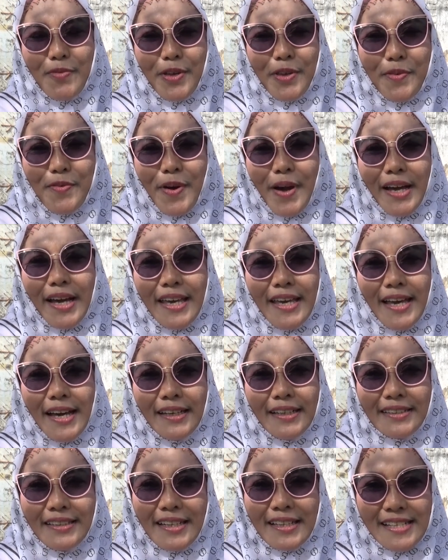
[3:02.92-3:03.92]
Banyuwangi
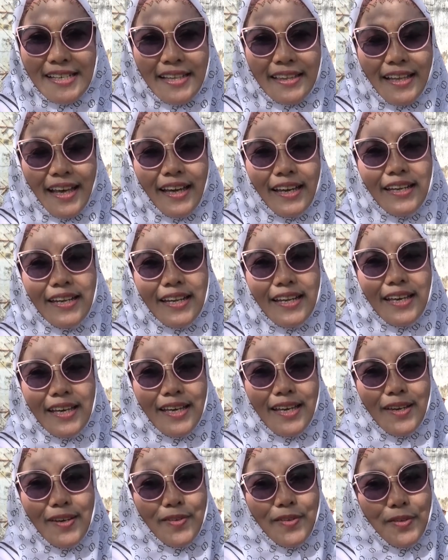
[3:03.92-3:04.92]
yang tercinta
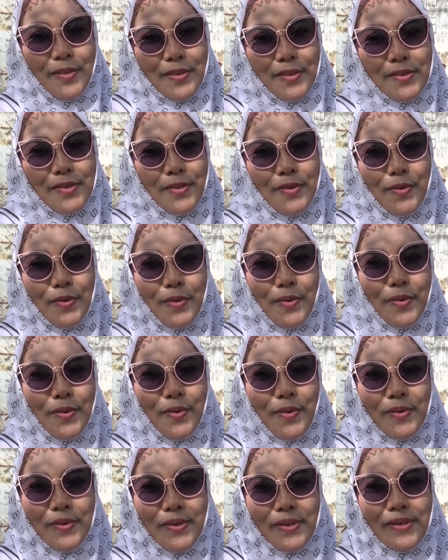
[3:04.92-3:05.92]
ini untuk
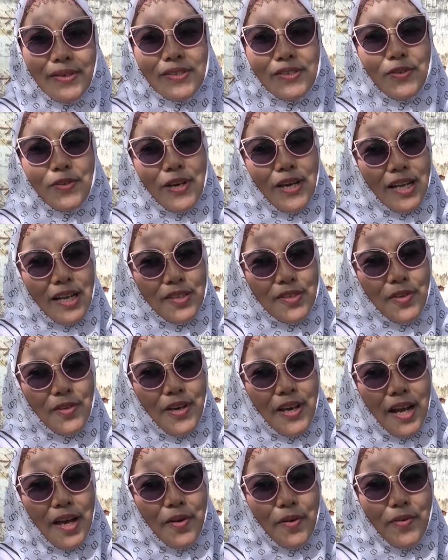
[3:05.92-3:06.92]
seluruh
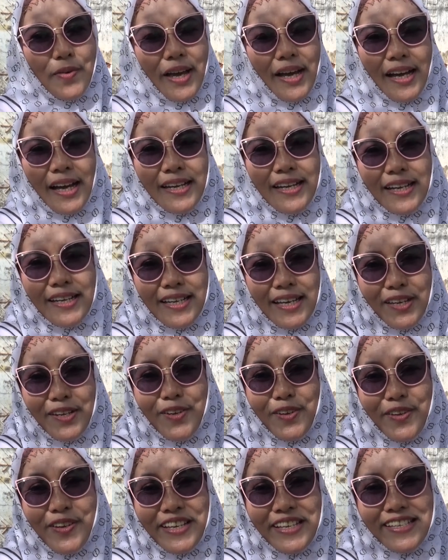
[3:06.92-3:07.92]
saudara-saudaraku yang ada di
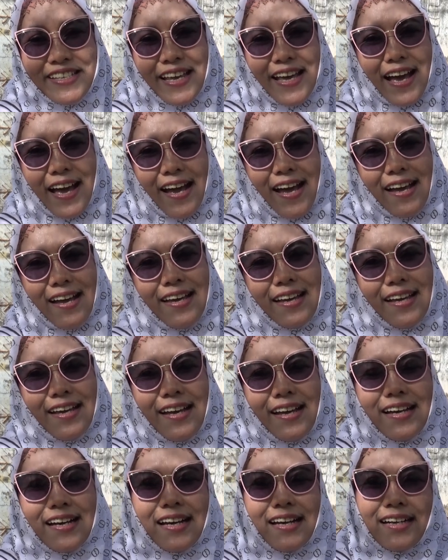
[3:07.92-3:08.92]
Indonesia.
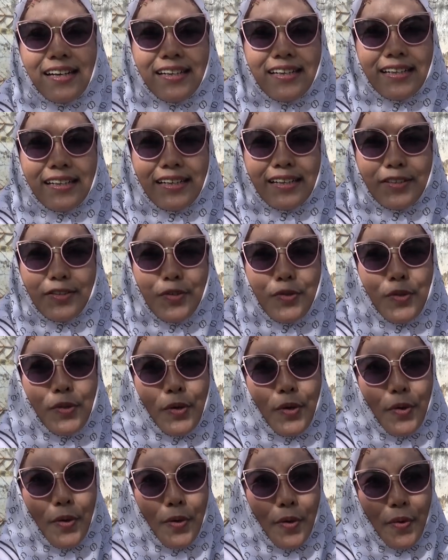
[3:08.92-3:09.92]
Eh,
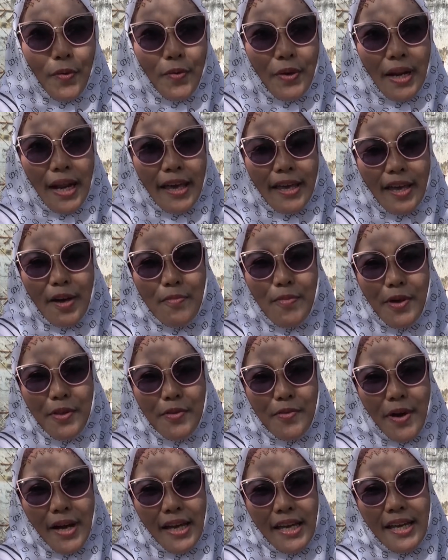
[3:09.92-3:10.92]
untuk wilayah
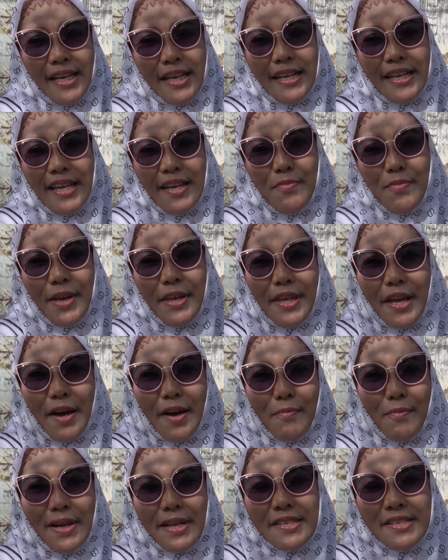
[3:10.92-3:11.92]
Banyuwangi ini
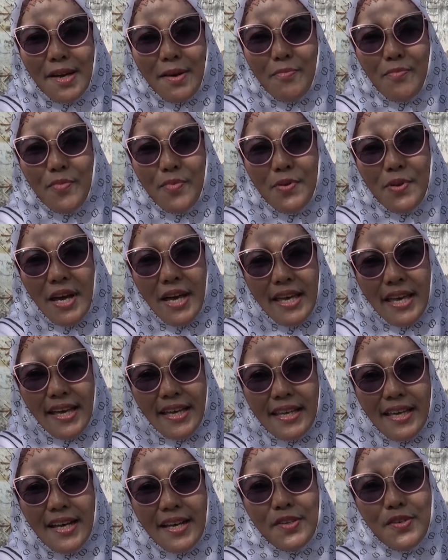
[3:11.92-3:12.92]
banyak macam
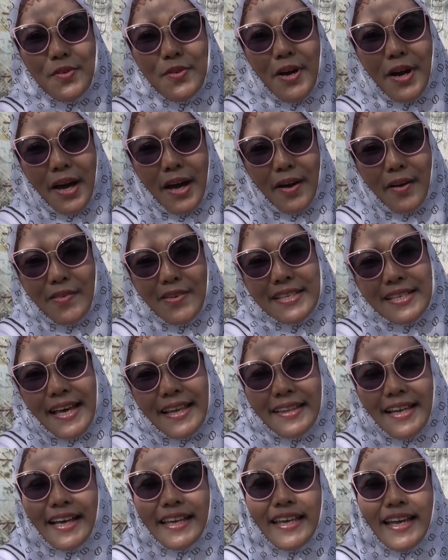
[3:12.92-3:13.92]
budayanya juga
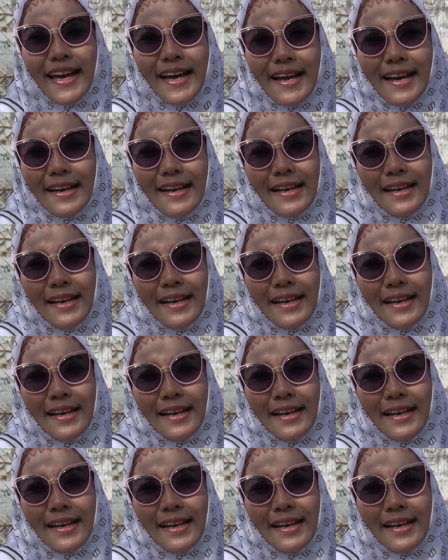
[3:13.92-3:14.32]
wisatanya.